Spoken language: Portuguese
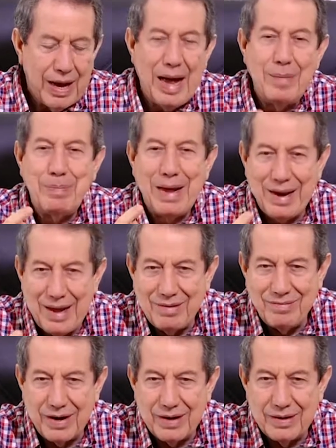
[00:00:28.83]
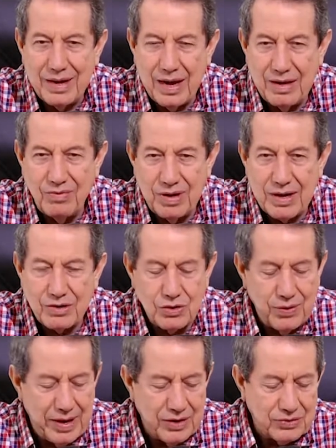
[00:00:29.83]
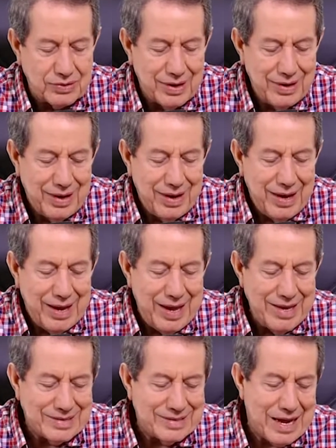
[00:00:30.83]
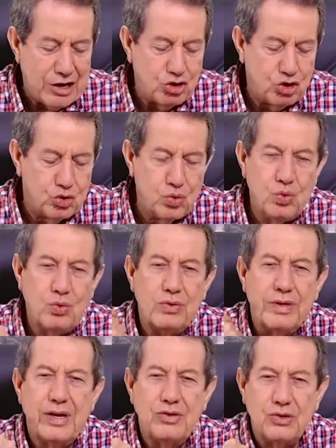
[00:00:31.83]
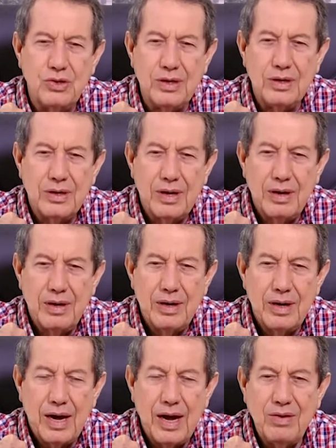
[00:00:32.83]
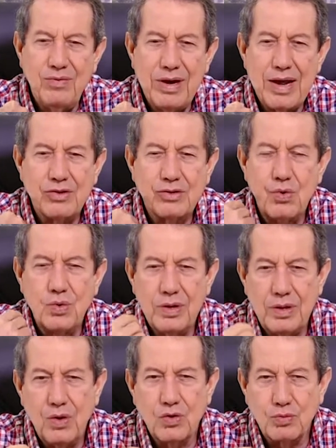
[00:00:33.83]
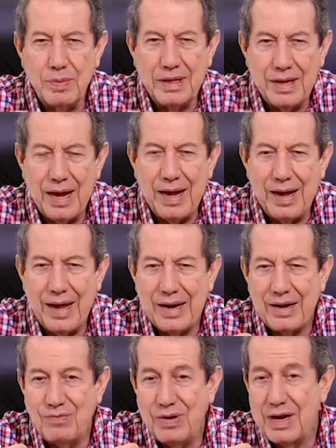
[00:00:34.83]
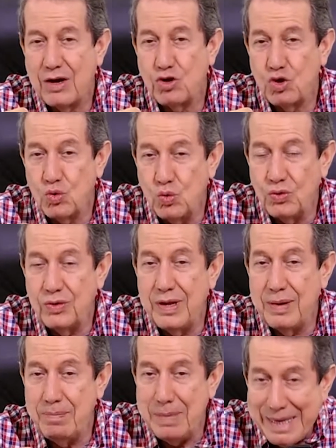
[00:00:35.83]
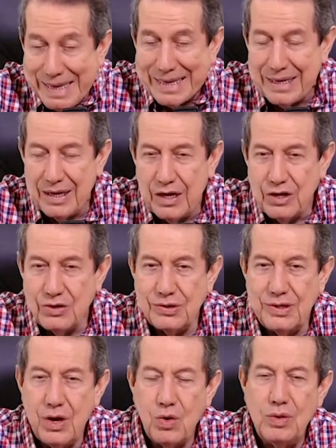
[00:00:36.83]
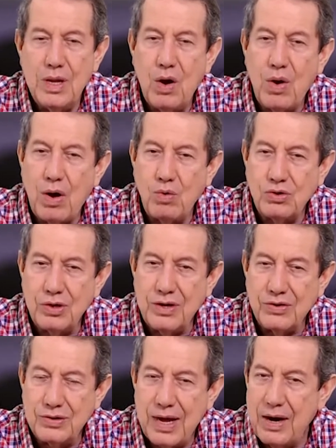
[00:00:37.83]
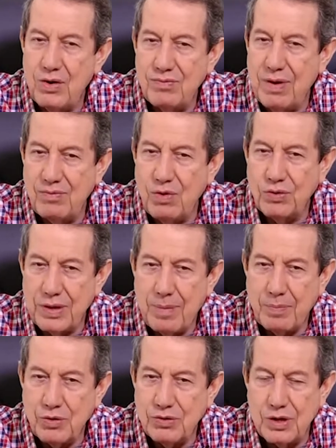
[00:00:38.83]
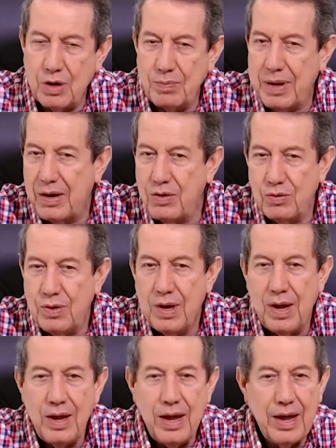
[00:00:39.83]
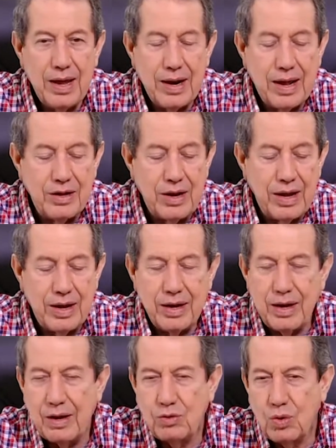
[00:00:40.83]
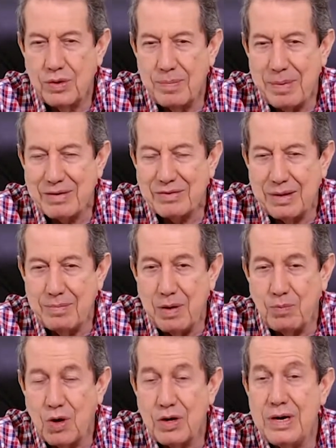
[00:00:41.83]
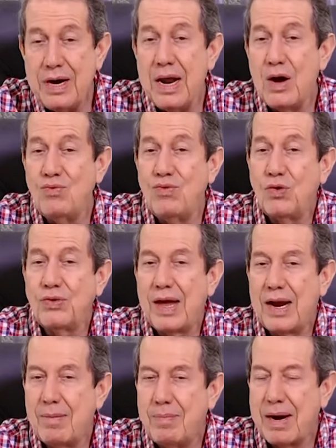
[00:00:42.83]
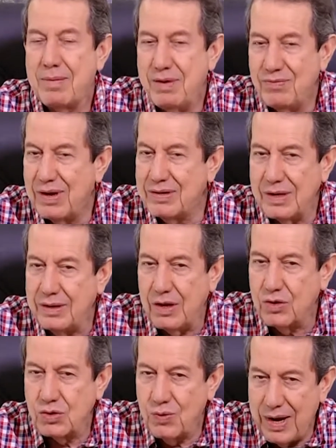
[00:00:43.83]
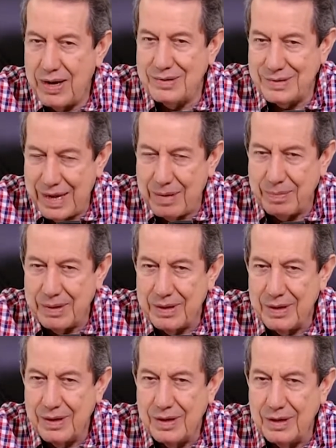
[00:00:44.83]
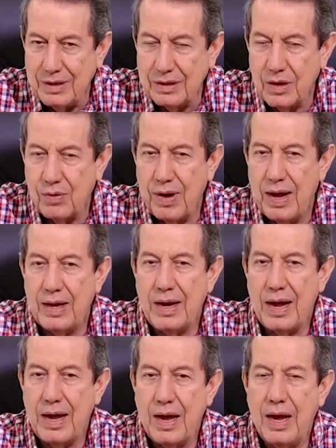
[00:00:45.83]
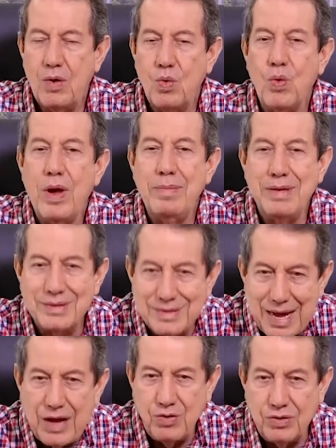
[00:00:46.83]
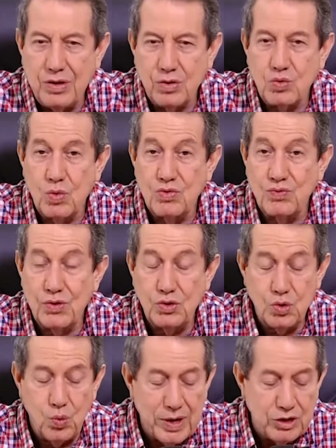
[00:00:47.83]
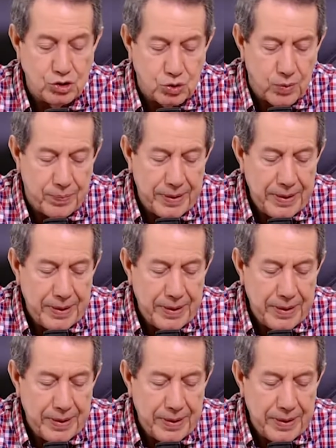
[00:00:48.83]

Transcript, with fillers: a palavra, a revelação é esta, está junto de ti. A revelação que Deus me dá, ela fica junto de mim. Se eu não a utilizar, não vai voltar para o céu, porque ela não, ela, é, é toda a palavra que sai da minha boca não voltará para mim vazia. Deus não a recebe. Então ela é um emissário de Deus, como se fosse um anjo.